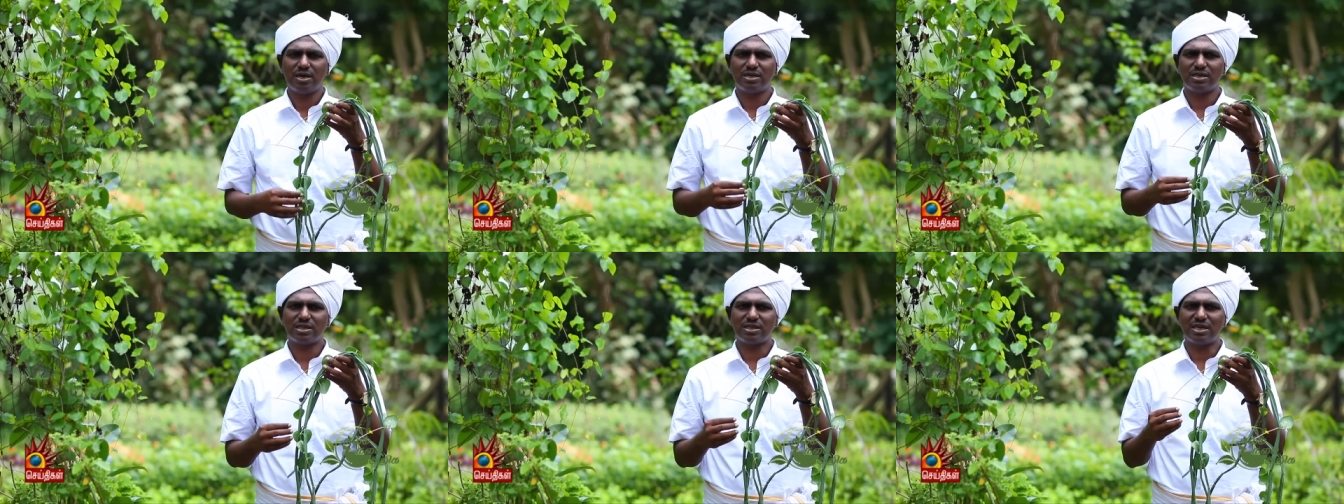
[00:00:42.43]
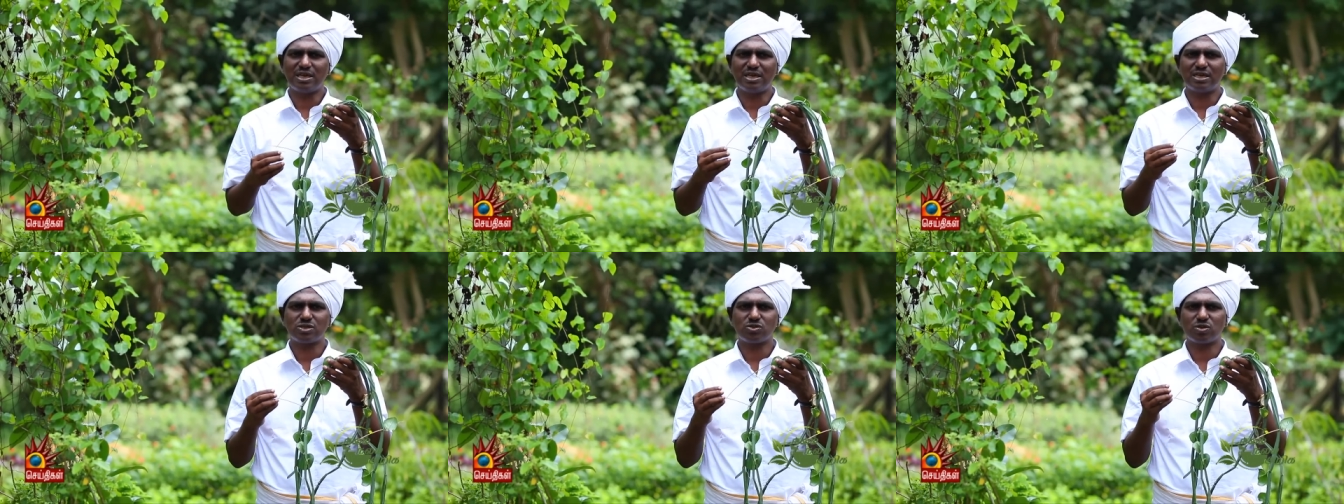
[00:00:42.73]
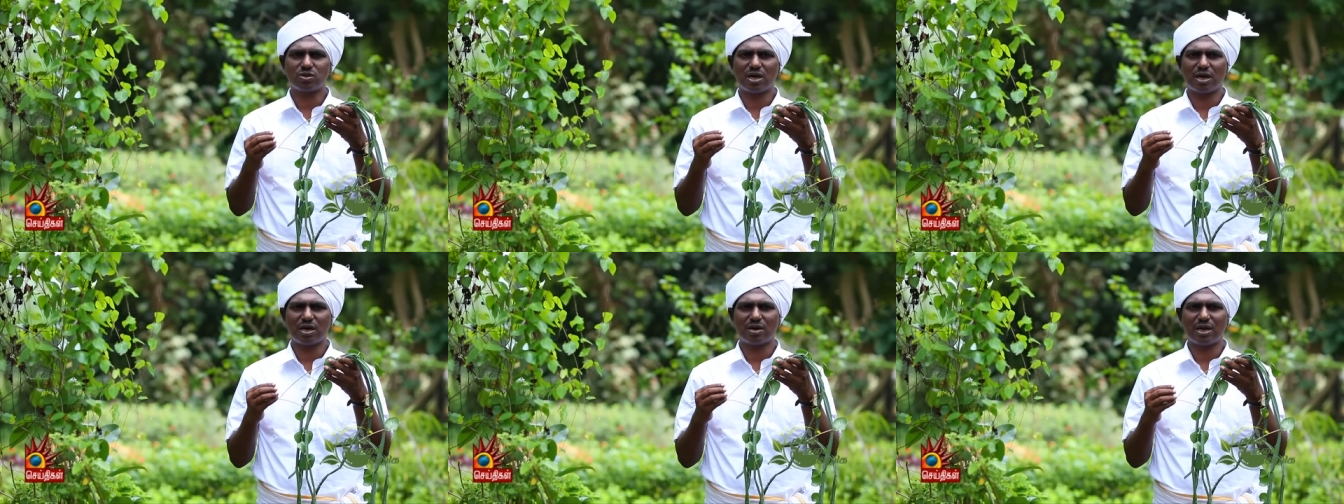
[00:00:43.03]
இதைத்தான் என்ன
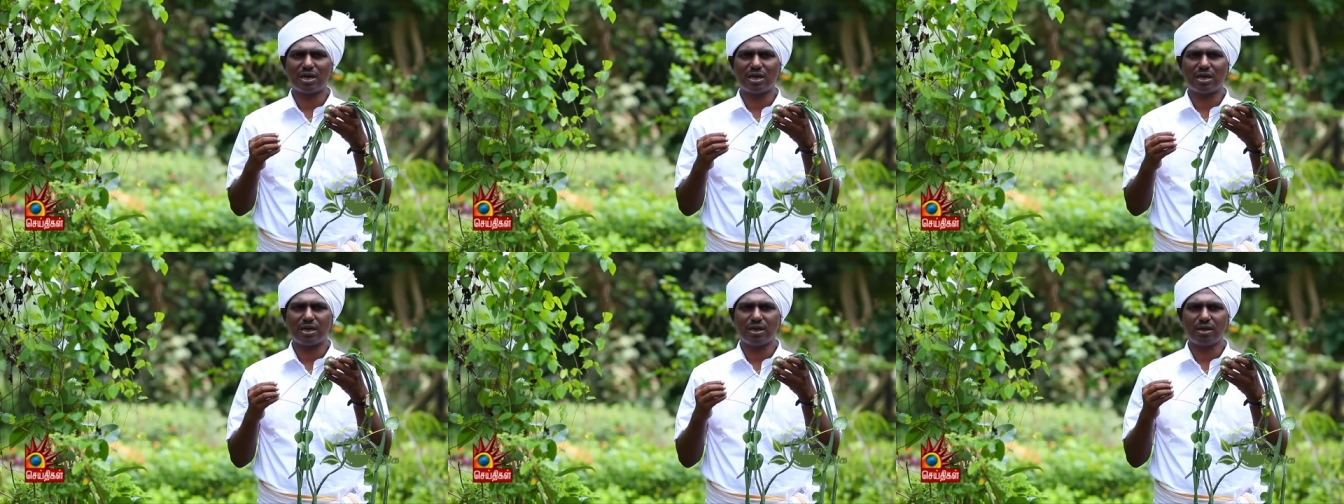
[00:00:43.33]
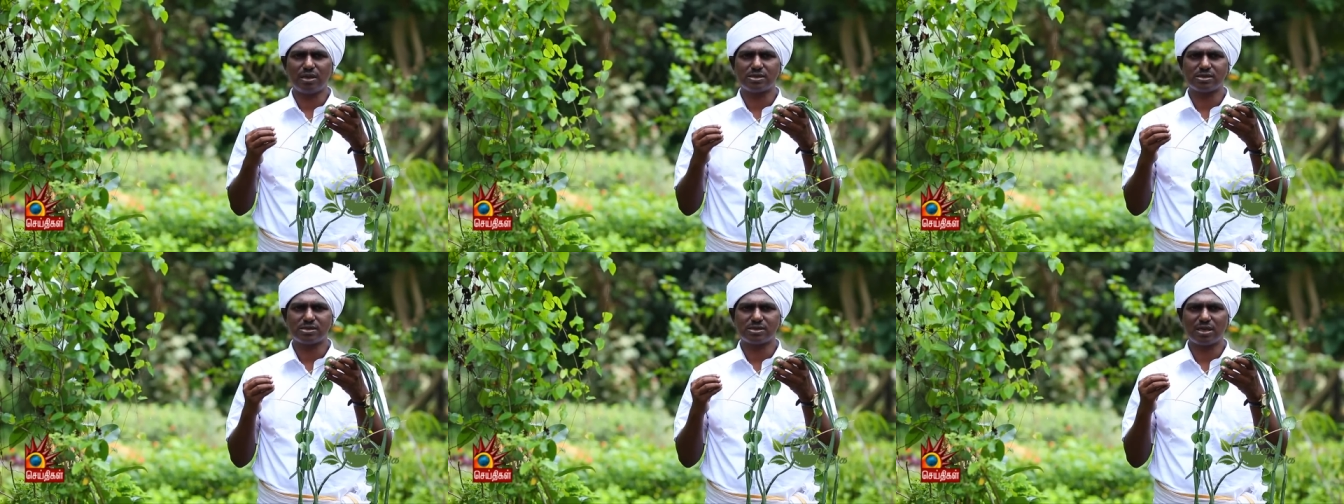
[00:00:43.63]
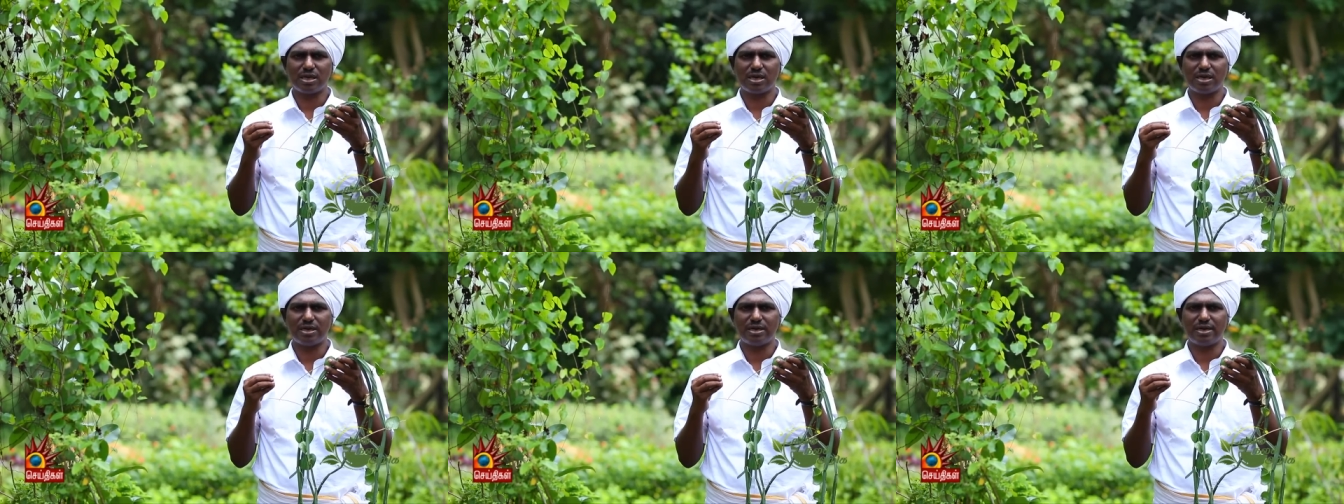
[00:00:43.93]
சொல்கிறாங்கன்னா
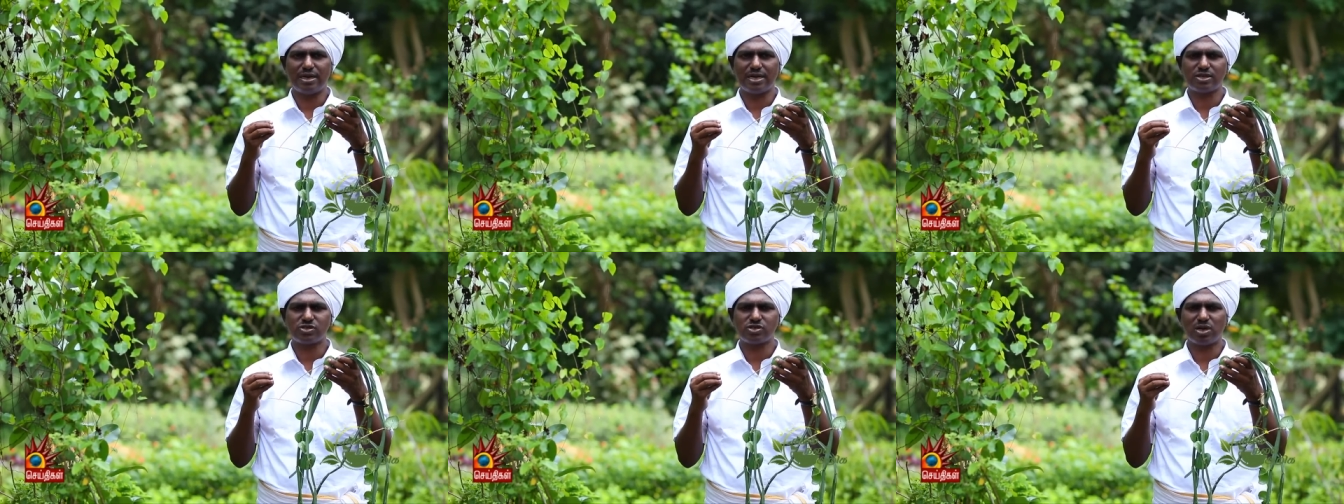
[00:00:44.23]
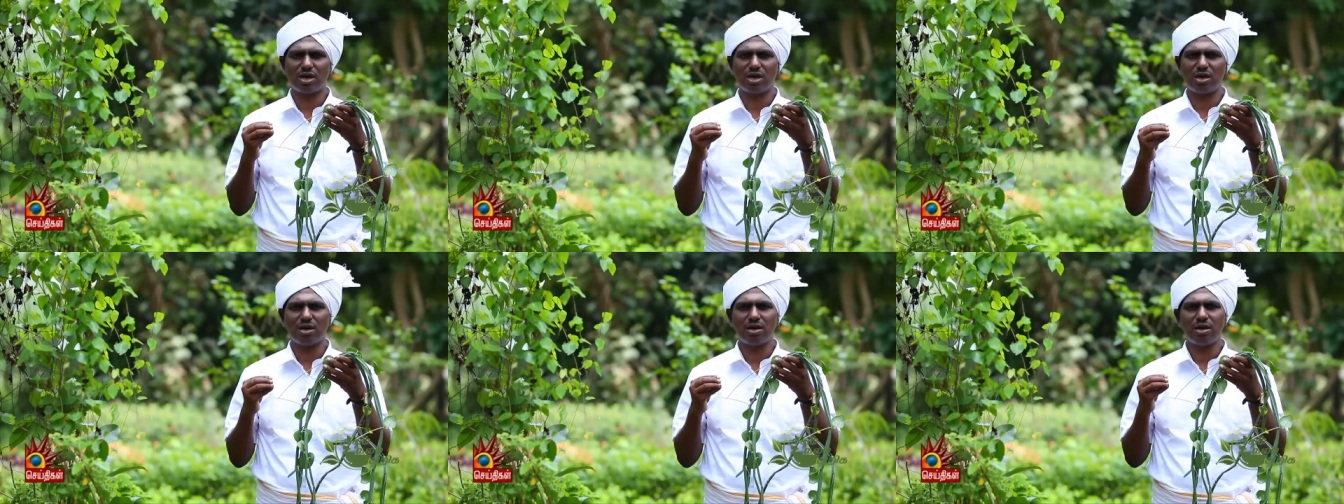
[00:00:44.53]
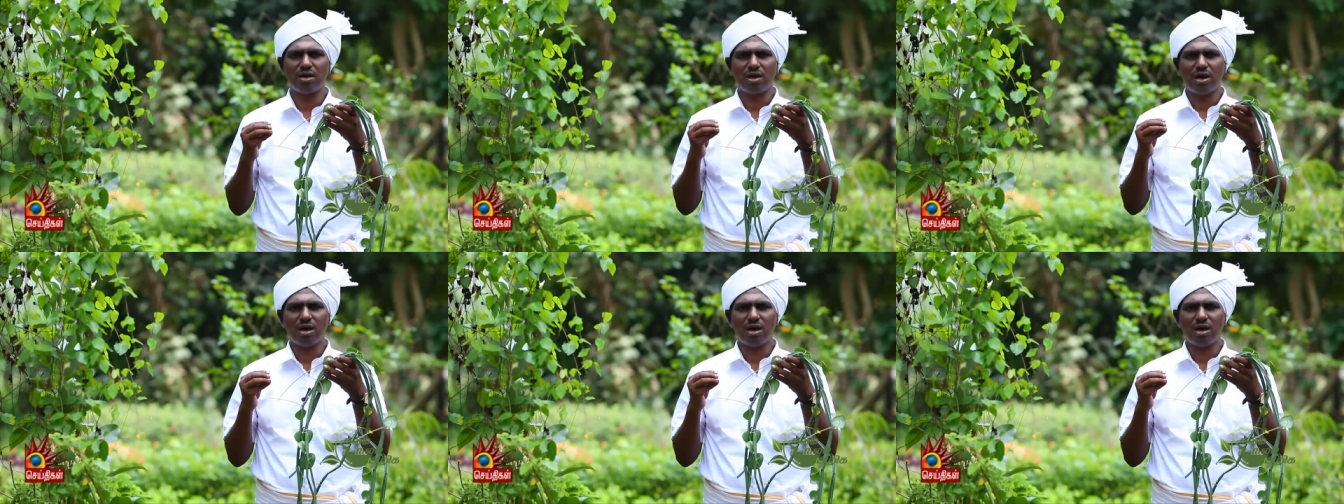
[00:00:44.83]
சில நேச்சுரல்